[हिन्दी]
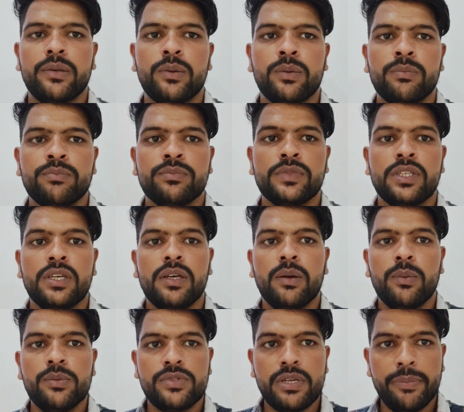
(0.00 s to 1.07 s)

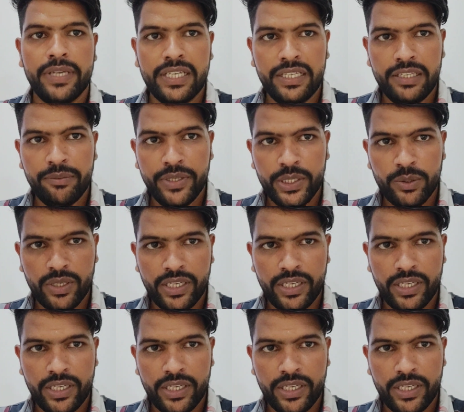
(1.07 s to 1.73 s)
को उन सभी के लिए वीडियो